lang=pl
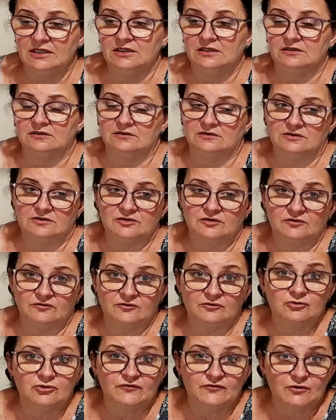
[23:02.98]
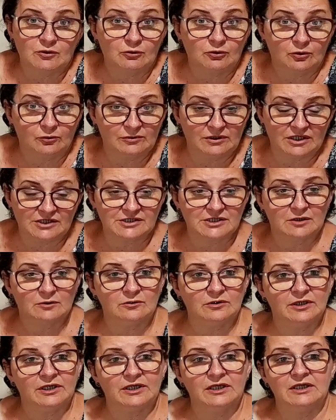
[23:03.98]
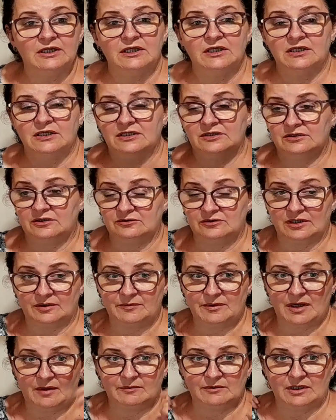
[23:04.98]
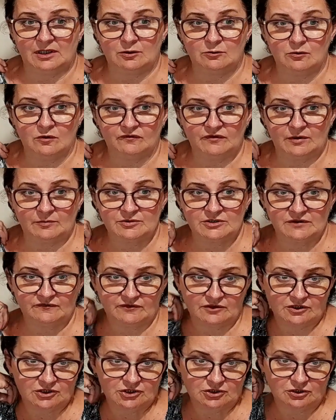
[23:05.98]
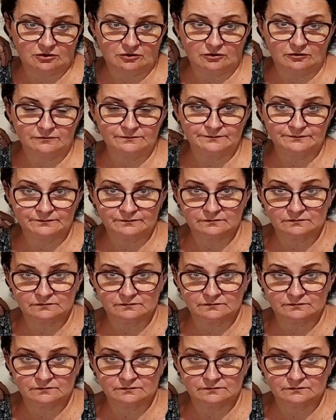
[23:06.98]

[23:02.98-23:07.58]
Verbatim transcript: e, co już wziął ją na działkę, to tak miałam na głowie przewieszoną,